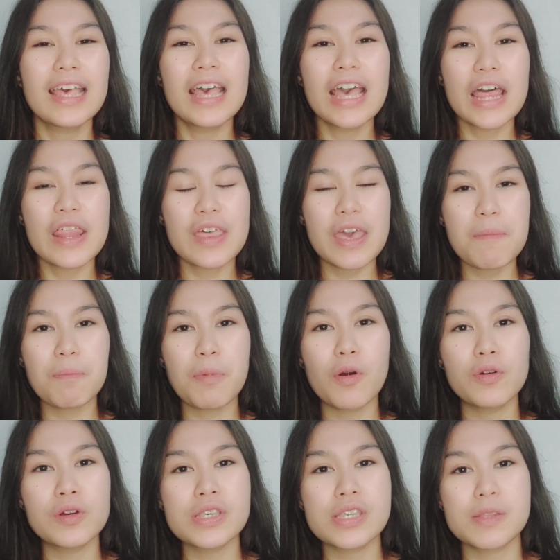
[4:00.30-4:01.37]
They
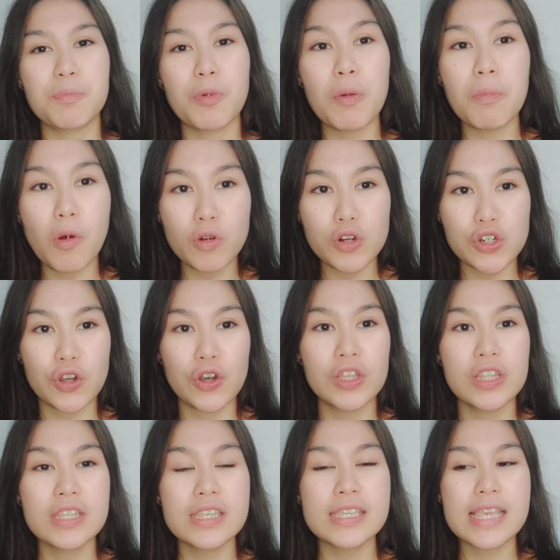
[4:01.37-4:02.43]
post
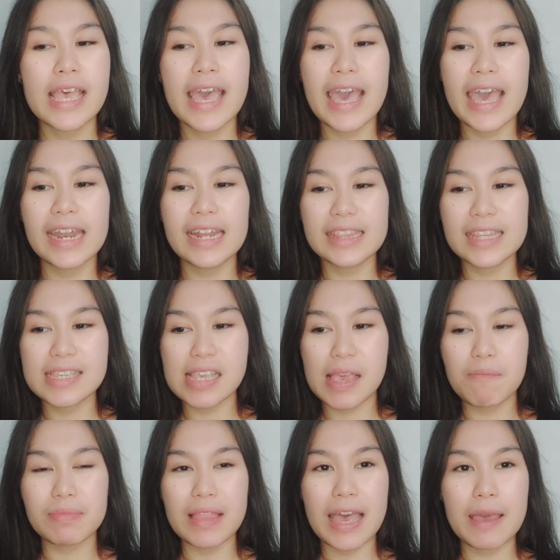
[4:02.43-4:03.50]
promotions And at the
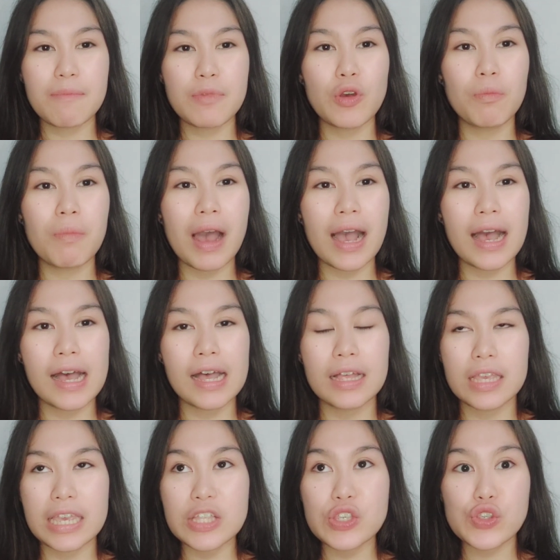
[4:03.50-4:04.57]
same time, yung mga
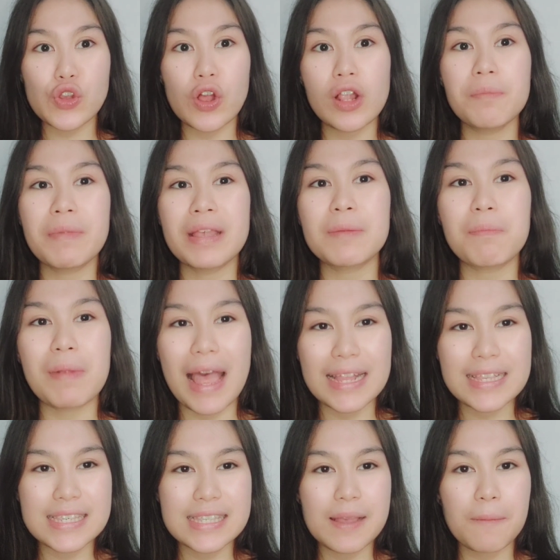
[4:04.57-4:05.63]
installment
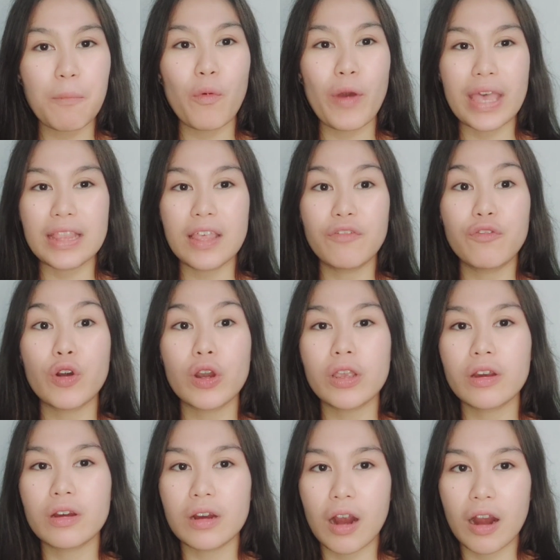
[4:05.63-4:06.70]
plans na pwede for
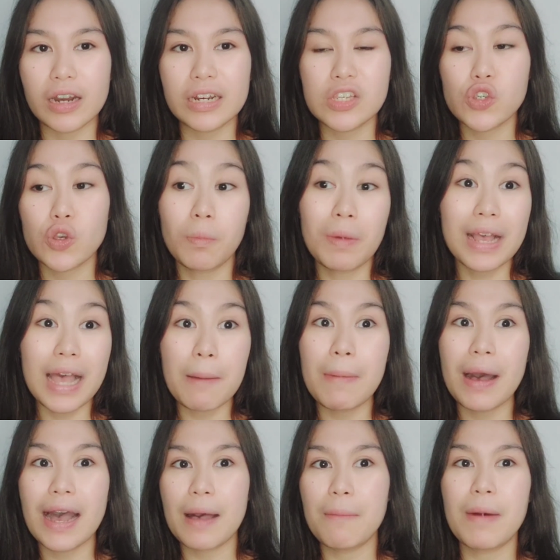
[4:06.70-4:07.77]
your card. So,
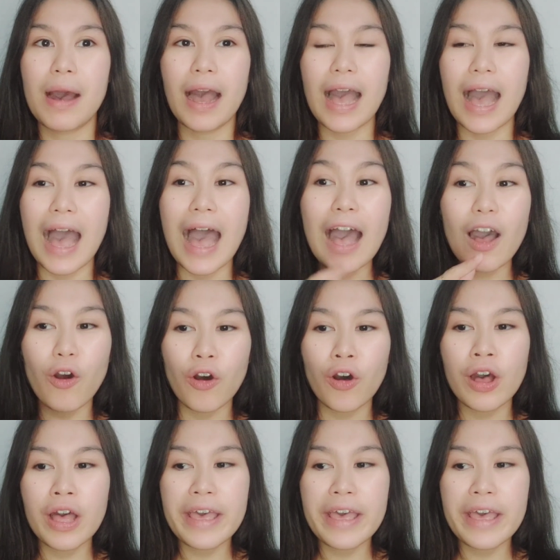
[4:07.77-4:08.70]
mag-abang-abang ka. Ako,